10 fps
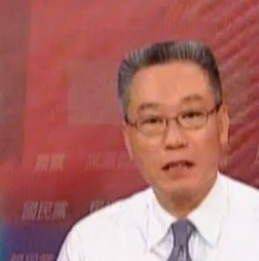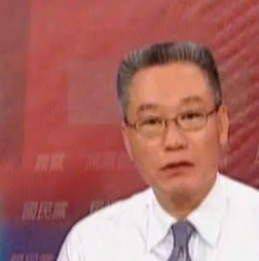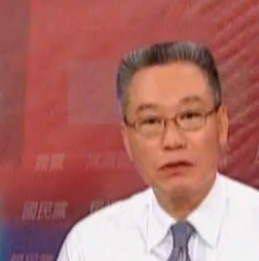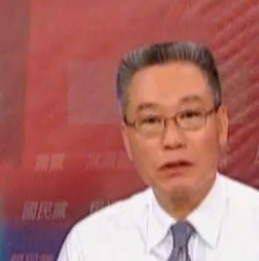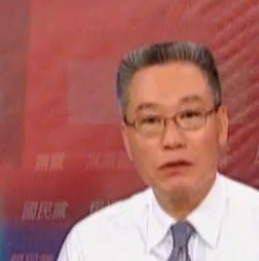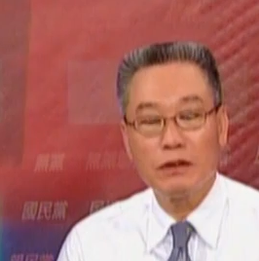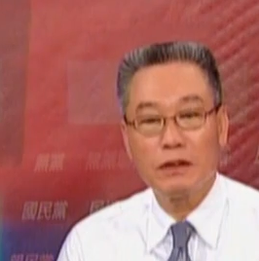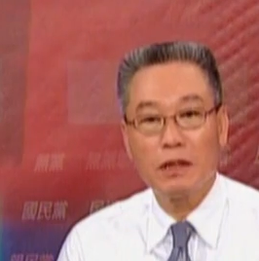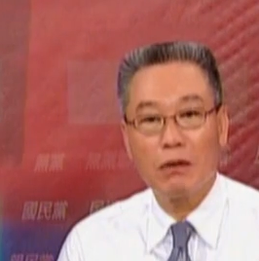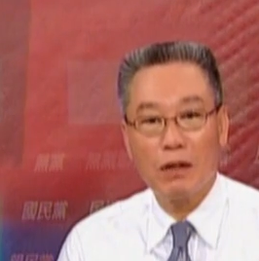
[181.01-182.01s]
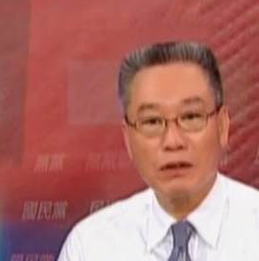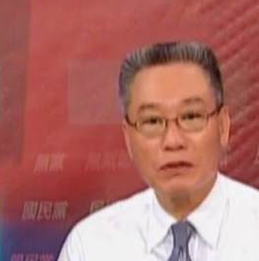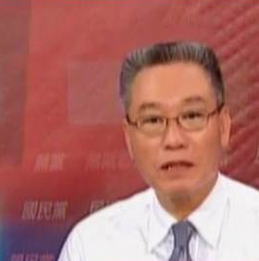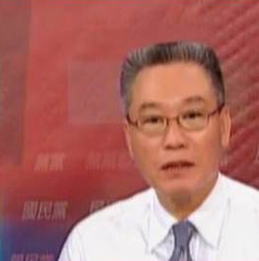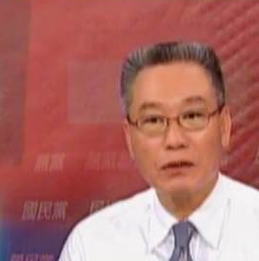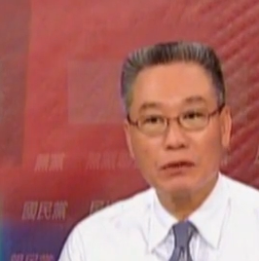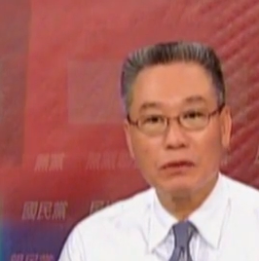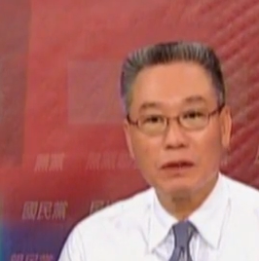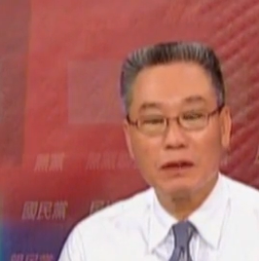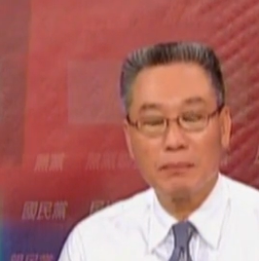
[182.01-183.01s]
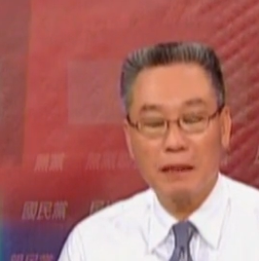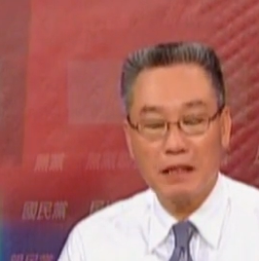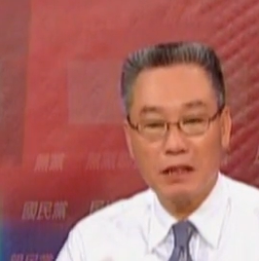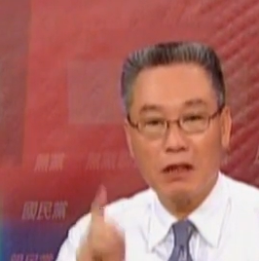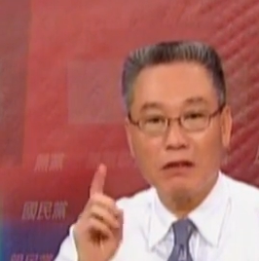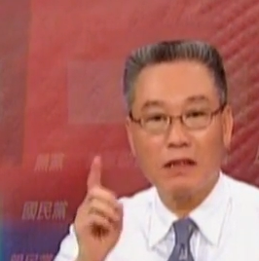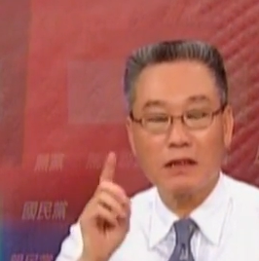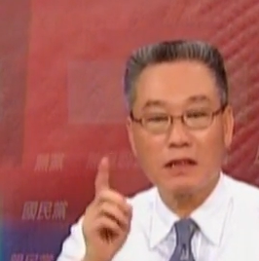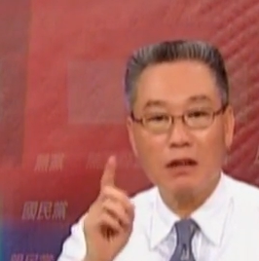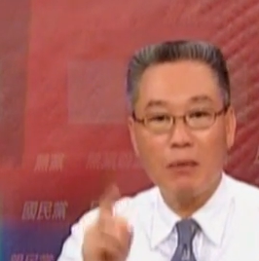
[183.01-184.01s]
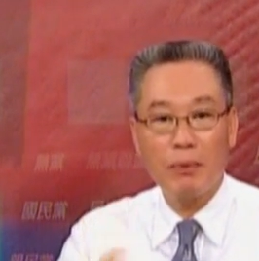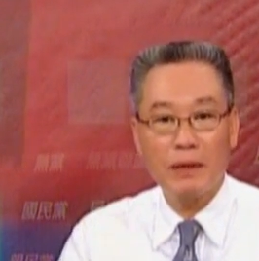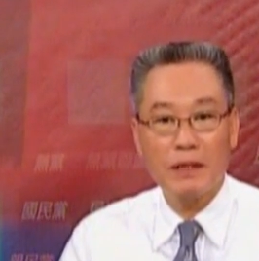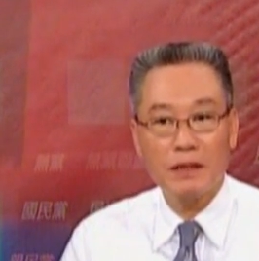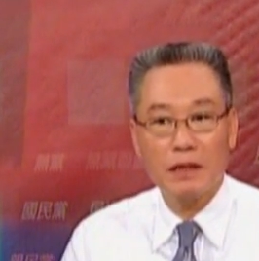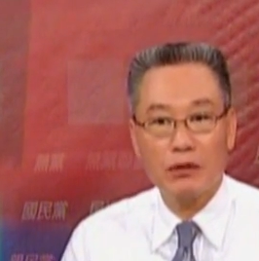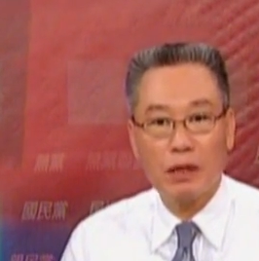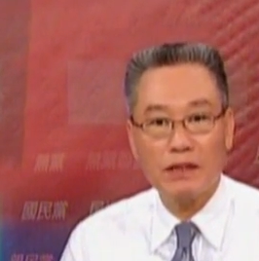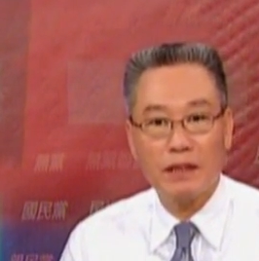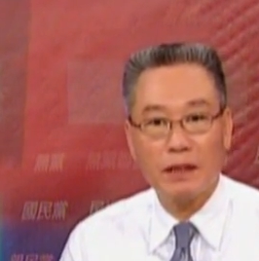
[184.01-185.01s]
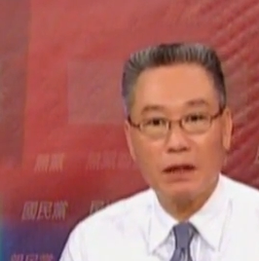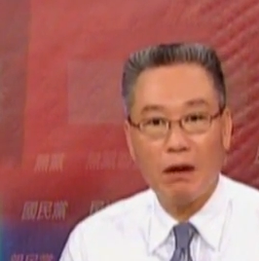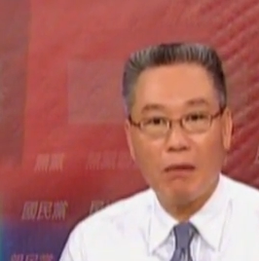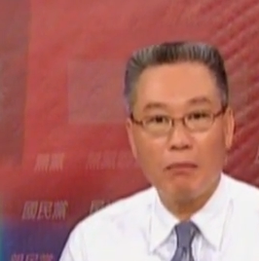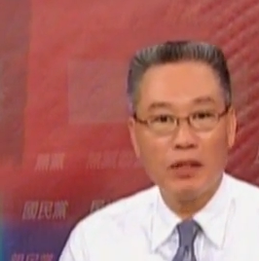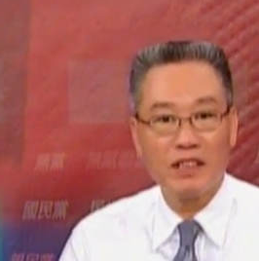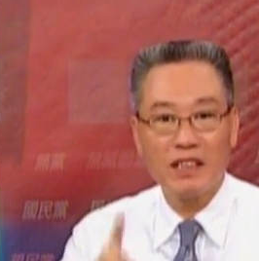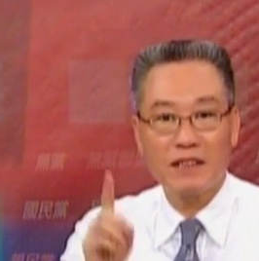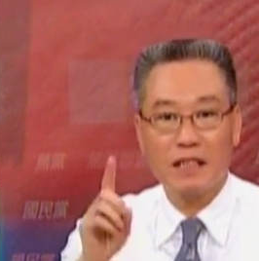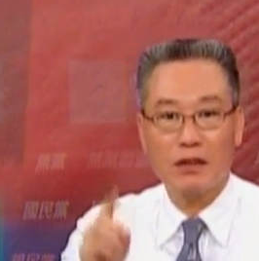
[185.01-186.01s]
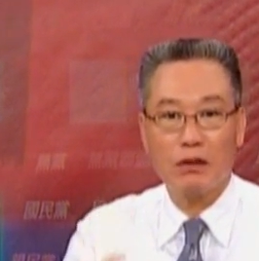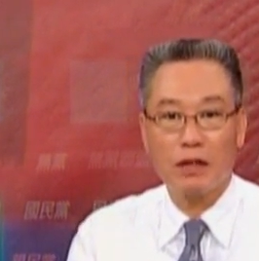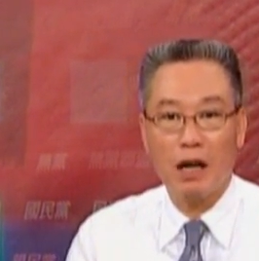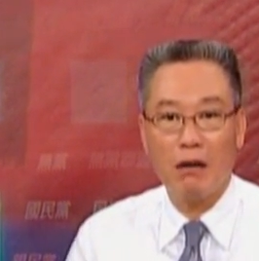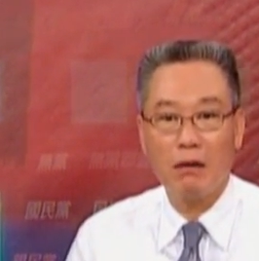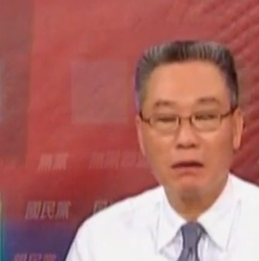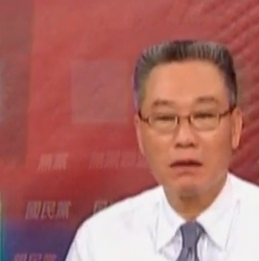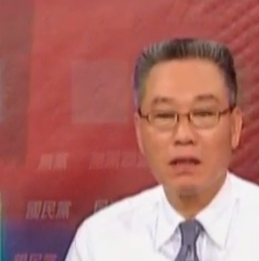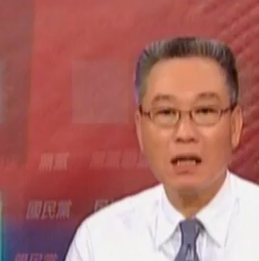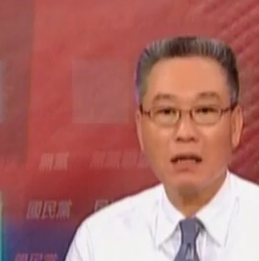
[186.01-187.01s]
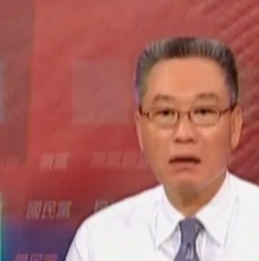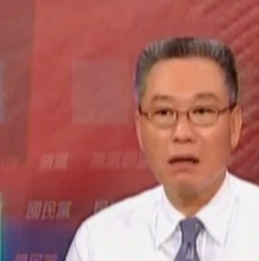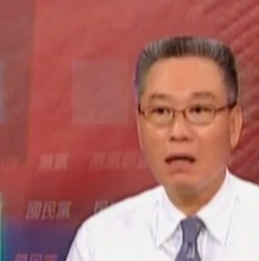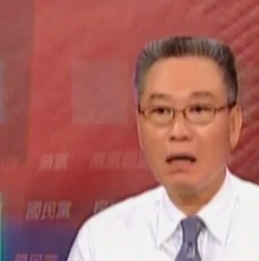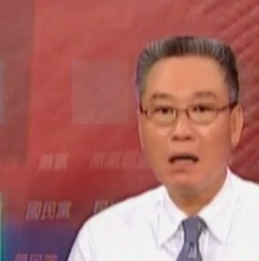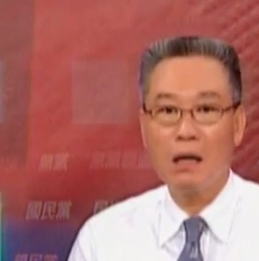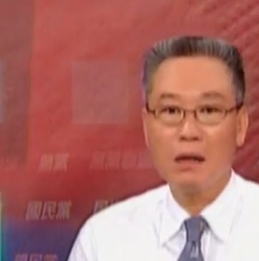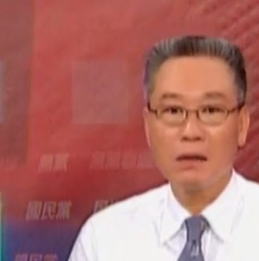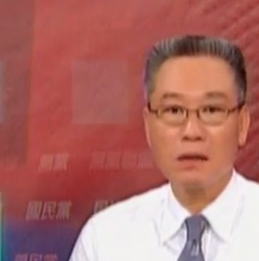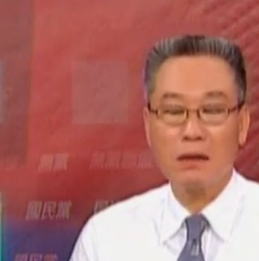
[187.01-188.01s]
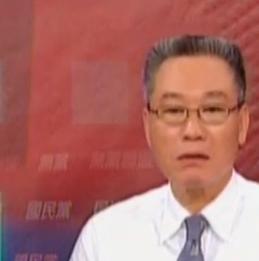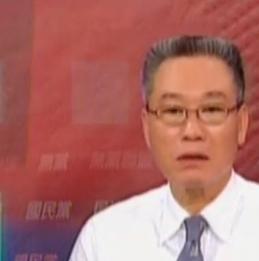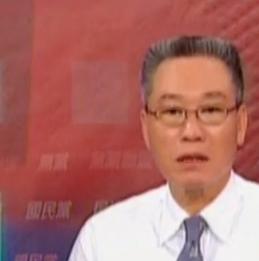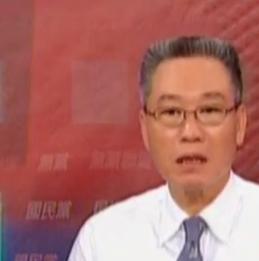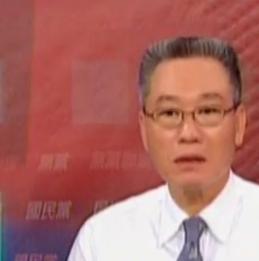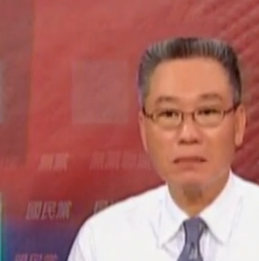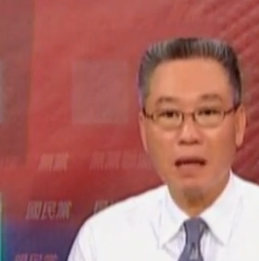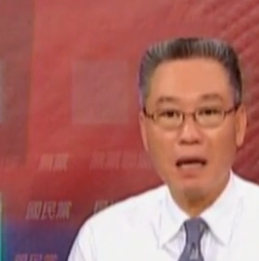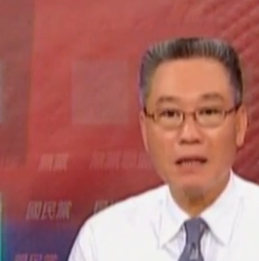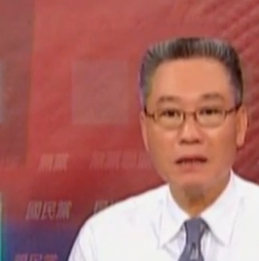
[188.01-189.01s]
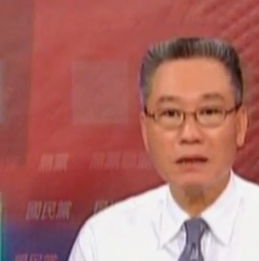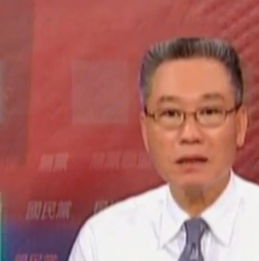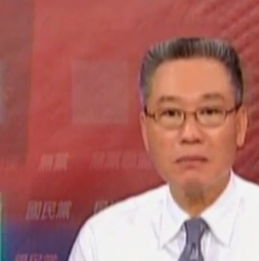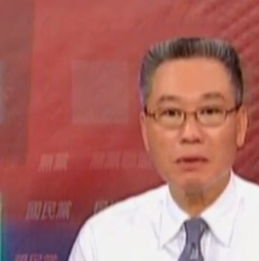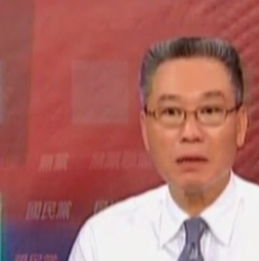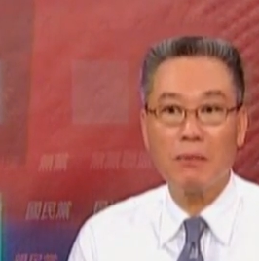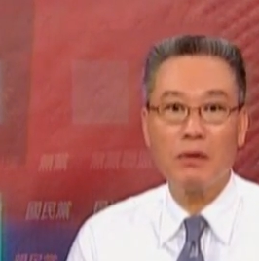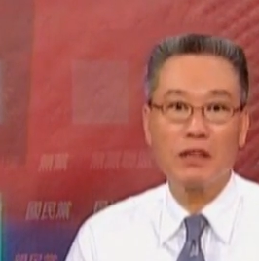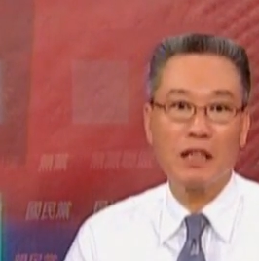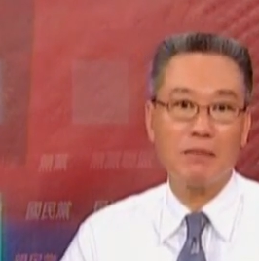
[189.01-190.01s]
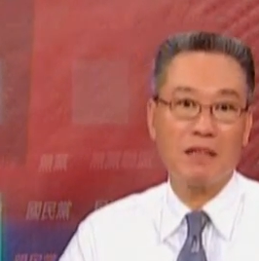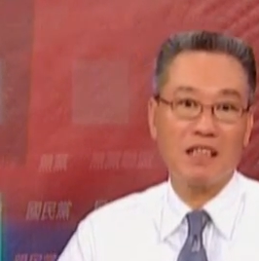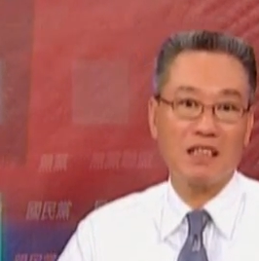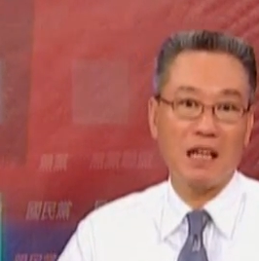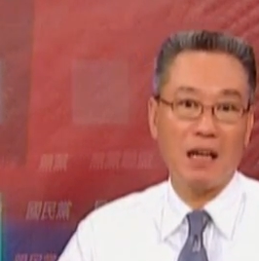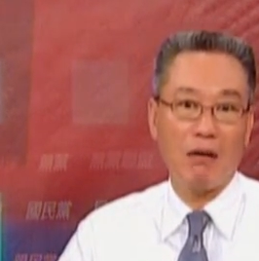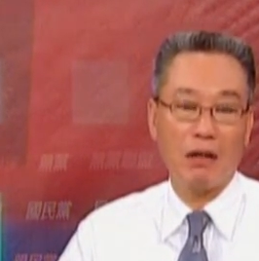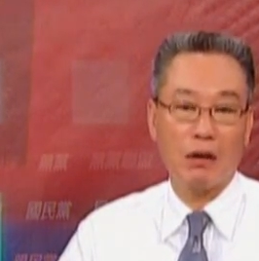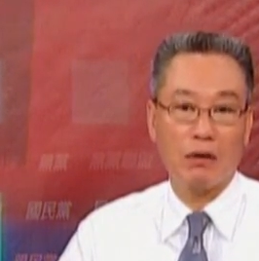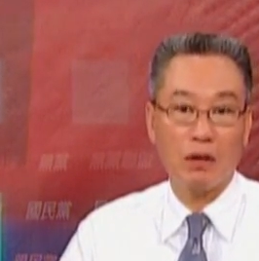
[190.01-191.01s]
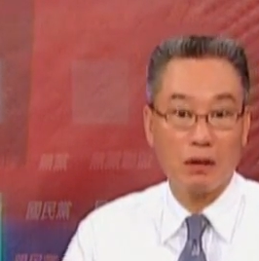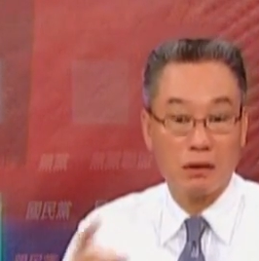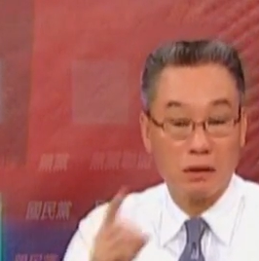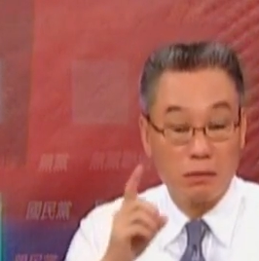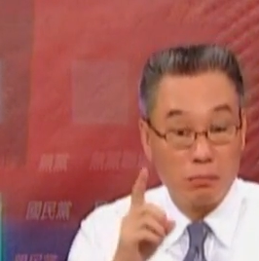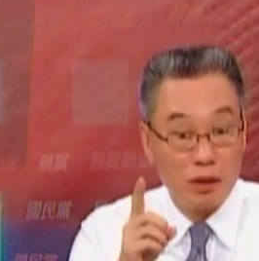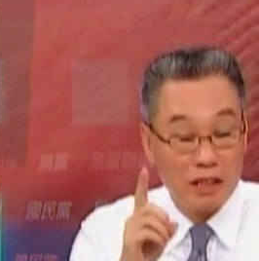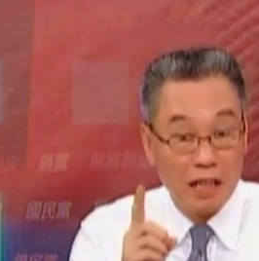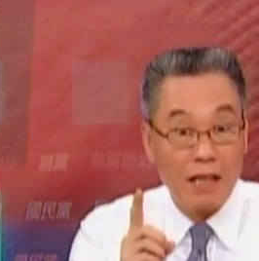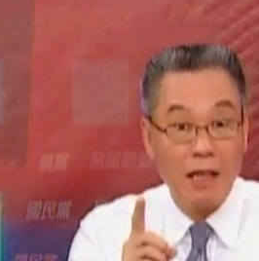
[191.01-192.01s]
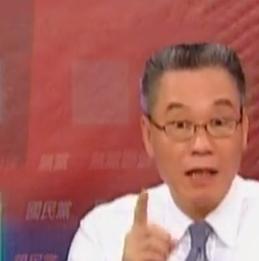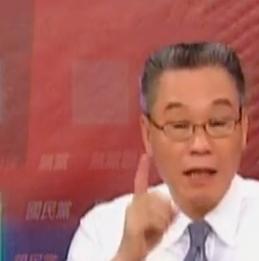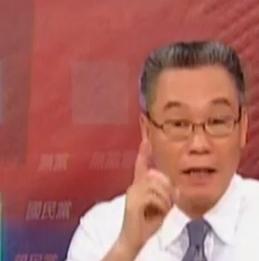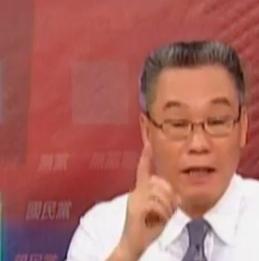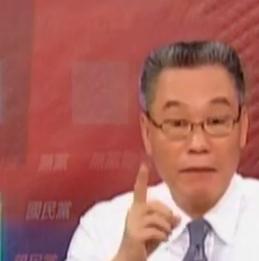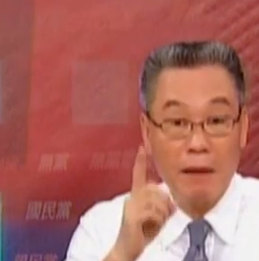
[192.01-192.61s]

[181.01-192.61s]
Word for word: 讲出一个问题哦，观众大家注意，英雄能成功被你这个选战的哈，媒体正重要。嗯，你哪里讲啊？家中顶个什么爱伊心呢？无，媒体都不该写哪有发度，所以媒体，媒体